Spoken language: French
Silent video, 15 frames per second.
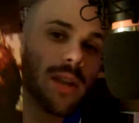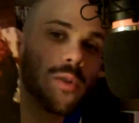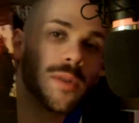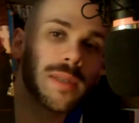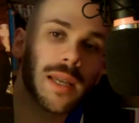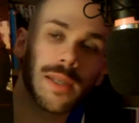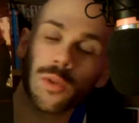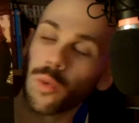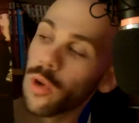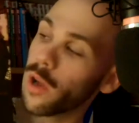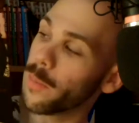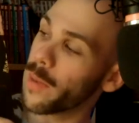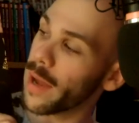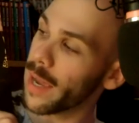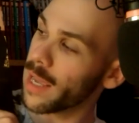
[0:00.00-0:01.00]
belle illustration. Alors
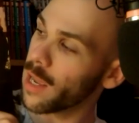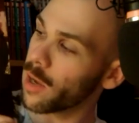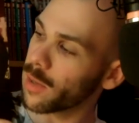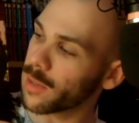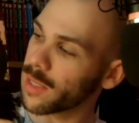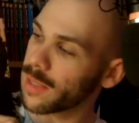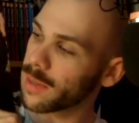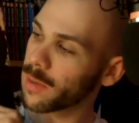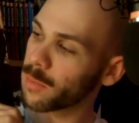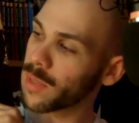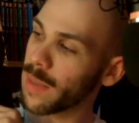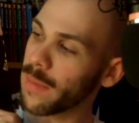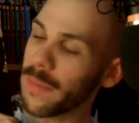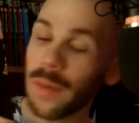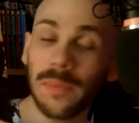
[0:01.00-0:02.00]
pareil,
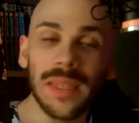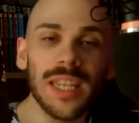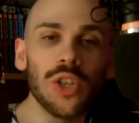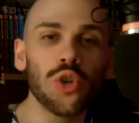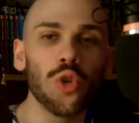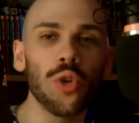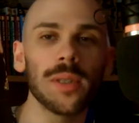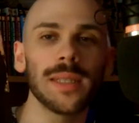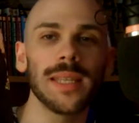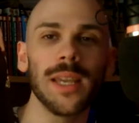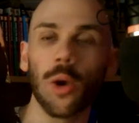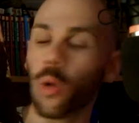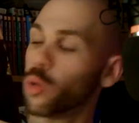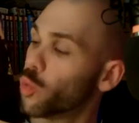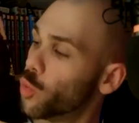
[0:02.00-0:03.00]
t'as même un petit jeu, c'est
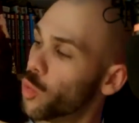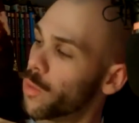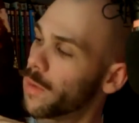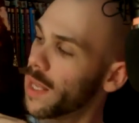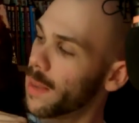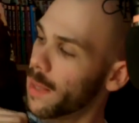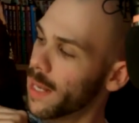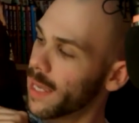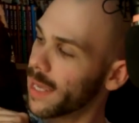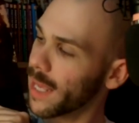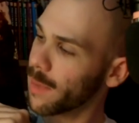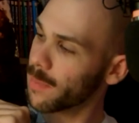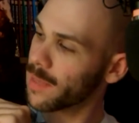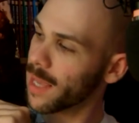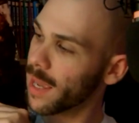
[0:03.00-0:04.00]
retrouve les,
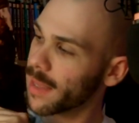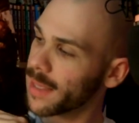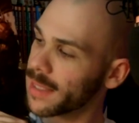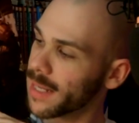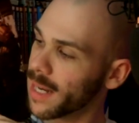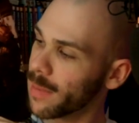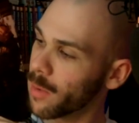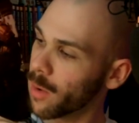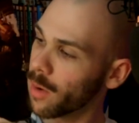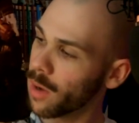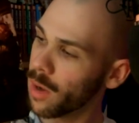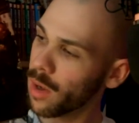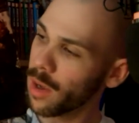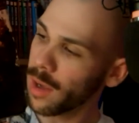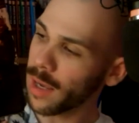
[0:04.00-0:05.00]
quatre pierres des éléments.
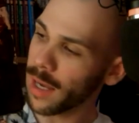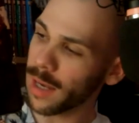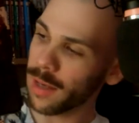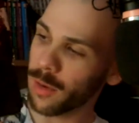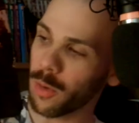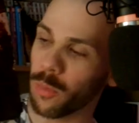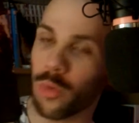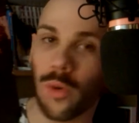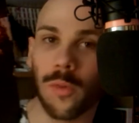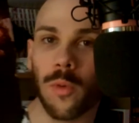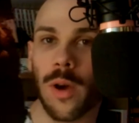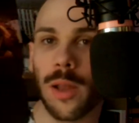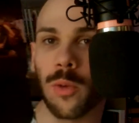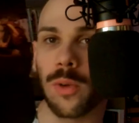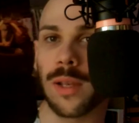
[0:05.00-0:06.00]
Hein. on peut le
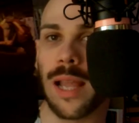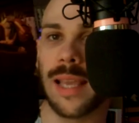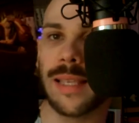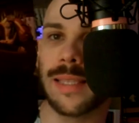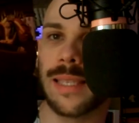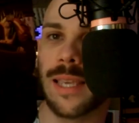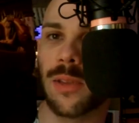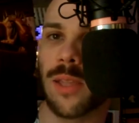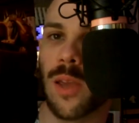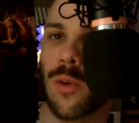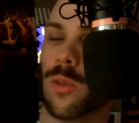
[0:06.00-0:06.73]
voir, donc là, ici, il y en a